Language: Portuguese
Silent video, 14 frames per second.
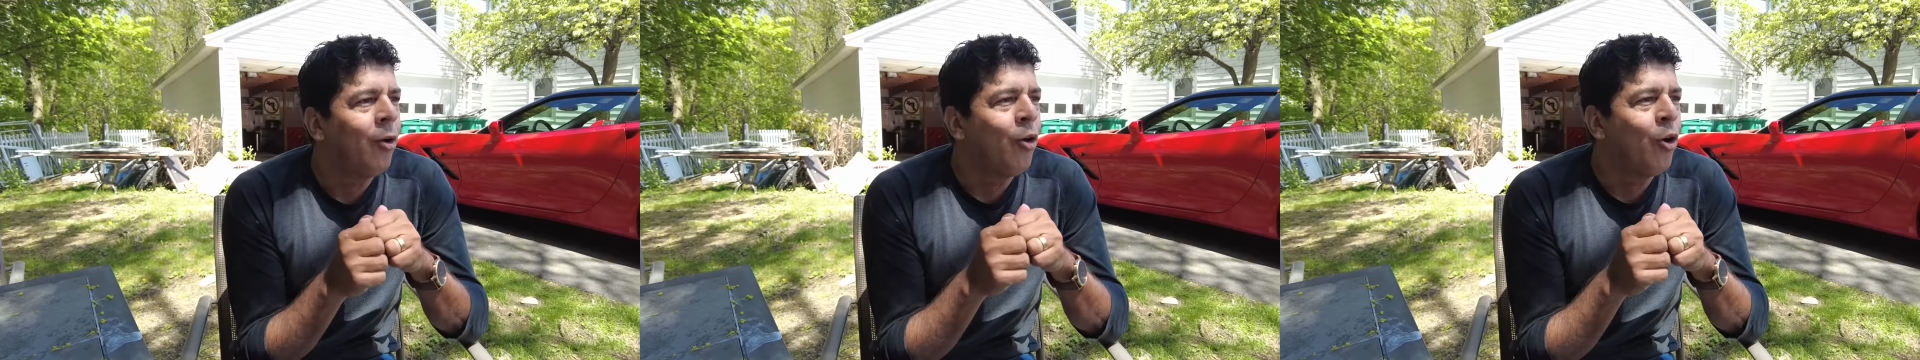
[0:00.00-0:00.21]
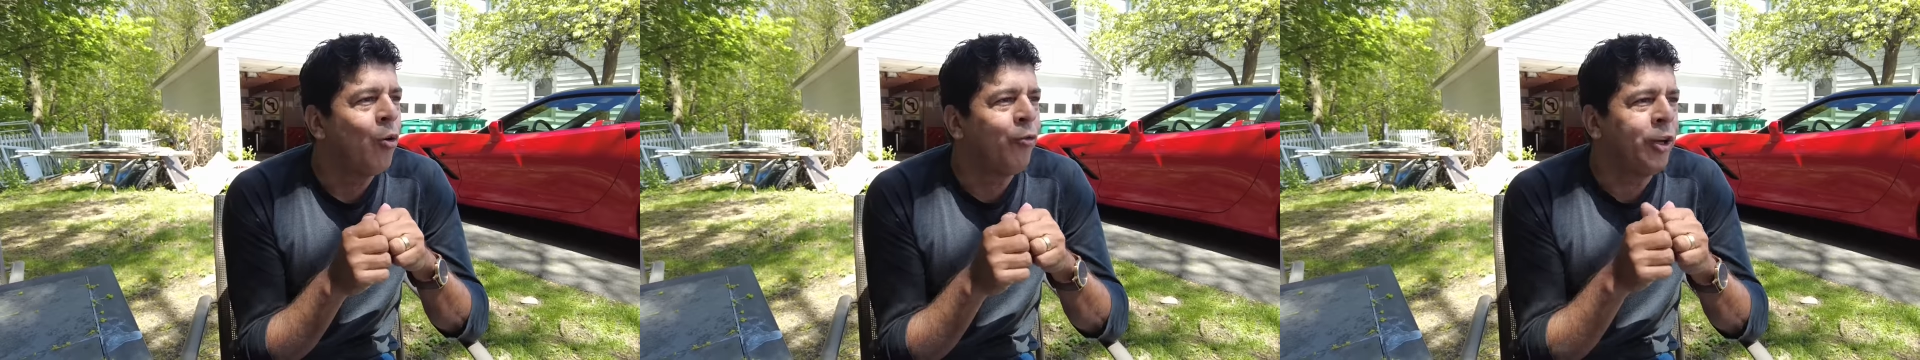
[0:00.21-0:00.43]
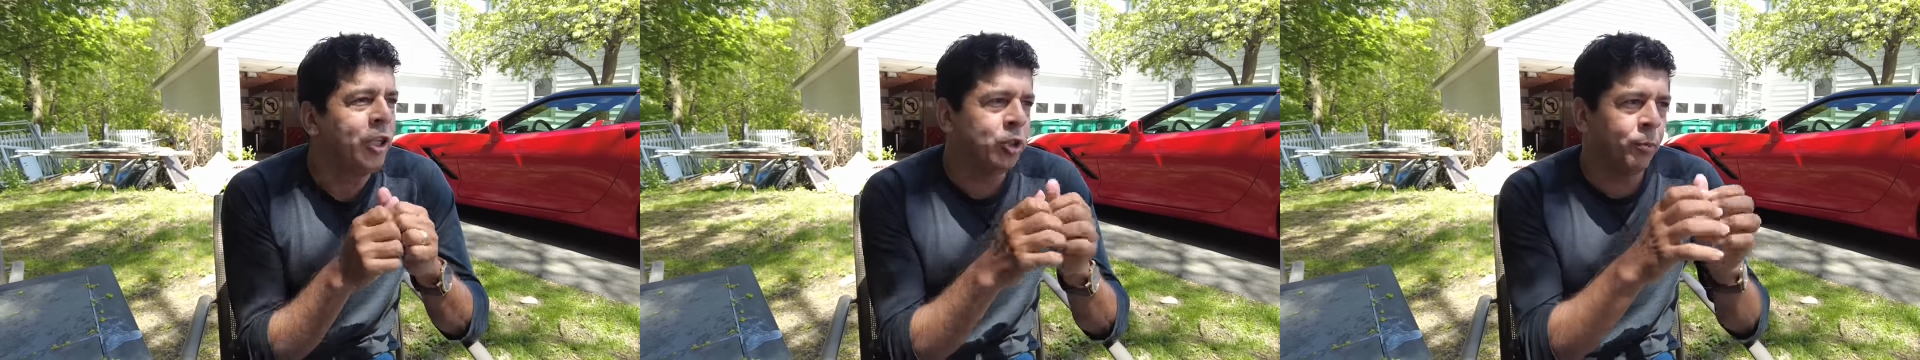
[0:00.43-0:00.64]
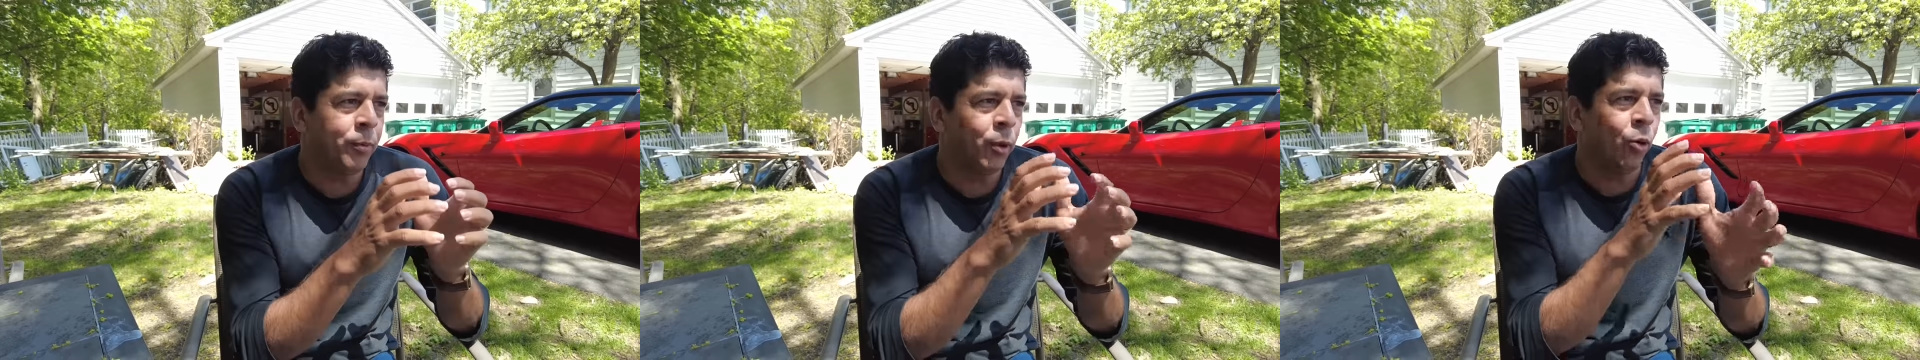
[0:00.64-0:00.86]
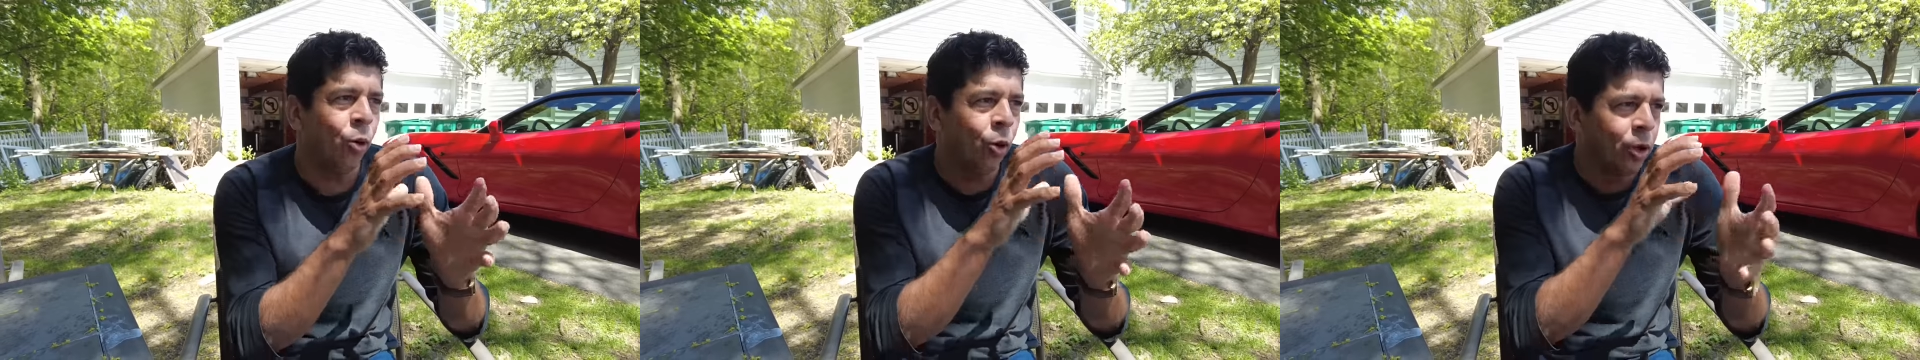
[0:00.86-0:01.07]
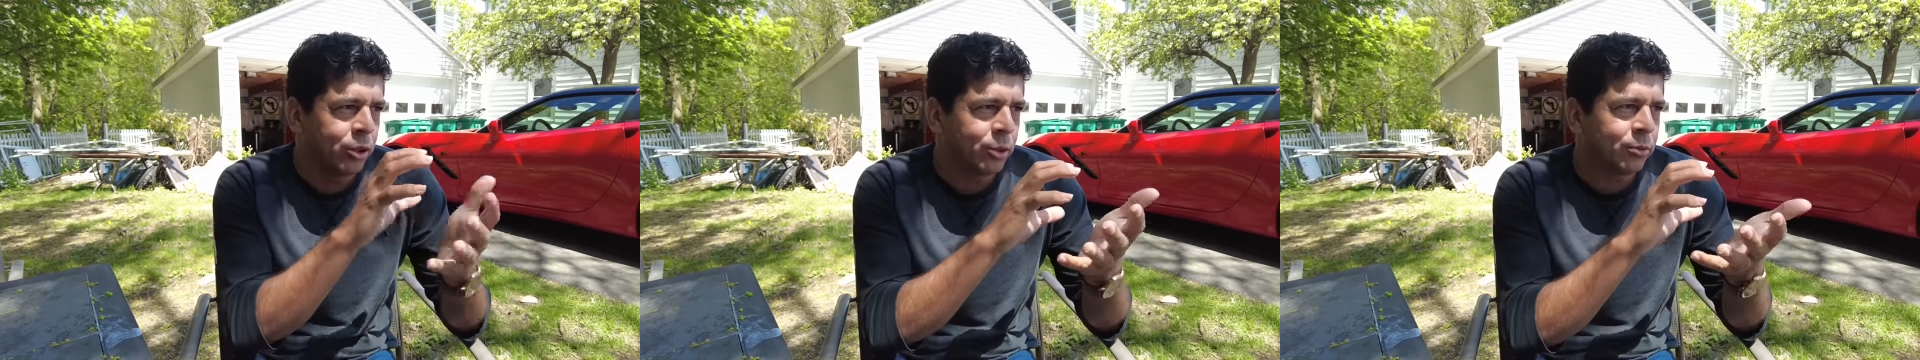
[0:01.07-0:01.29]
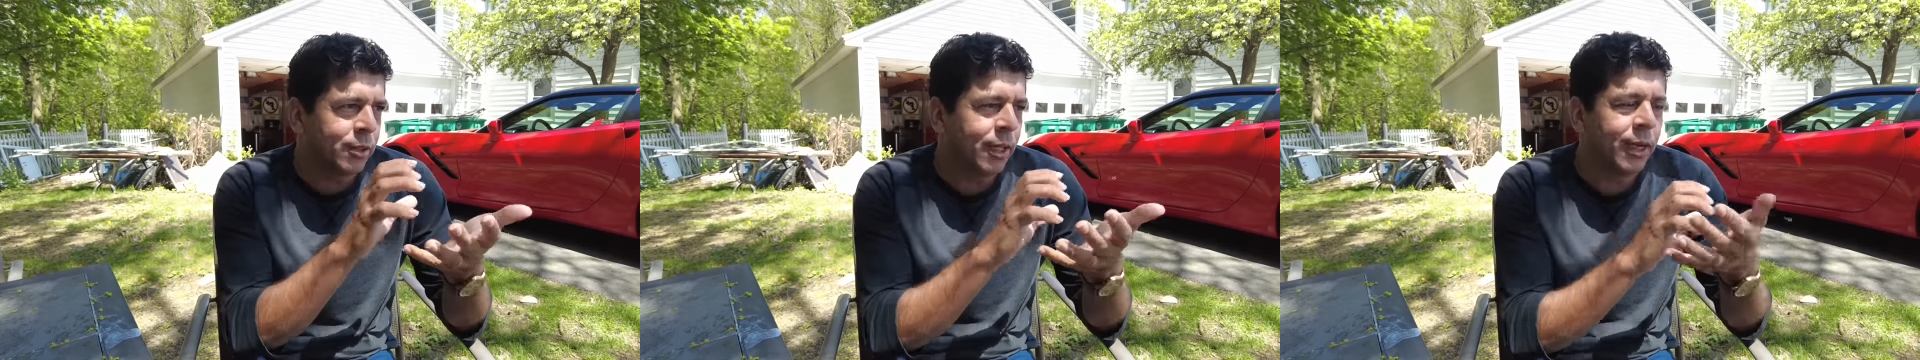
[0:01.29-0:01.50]
eu vejo pelo
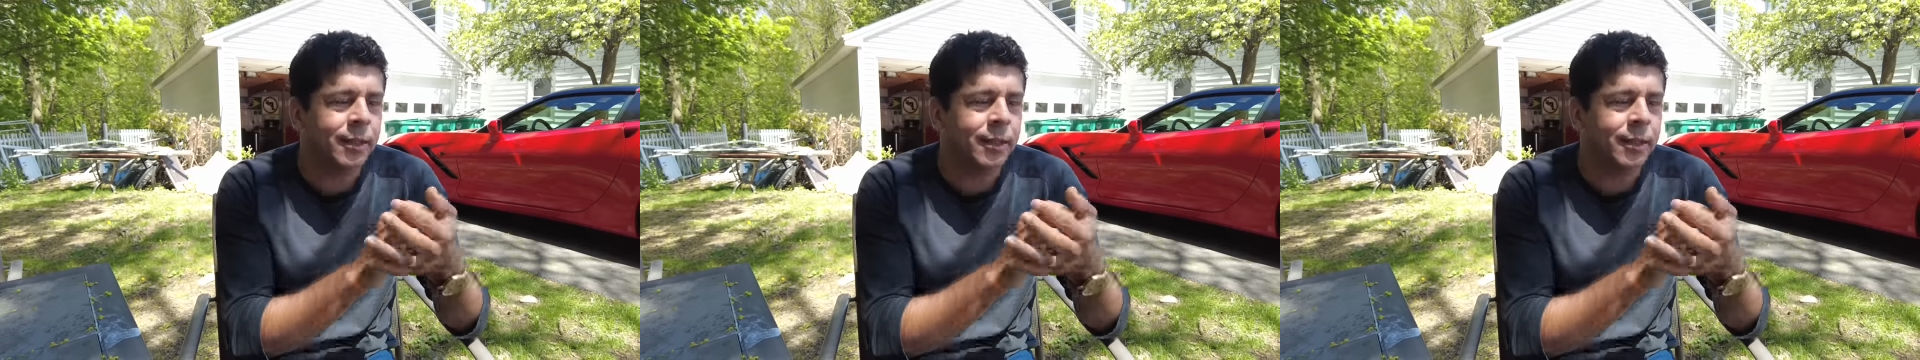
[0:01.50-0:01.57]
rosto, né?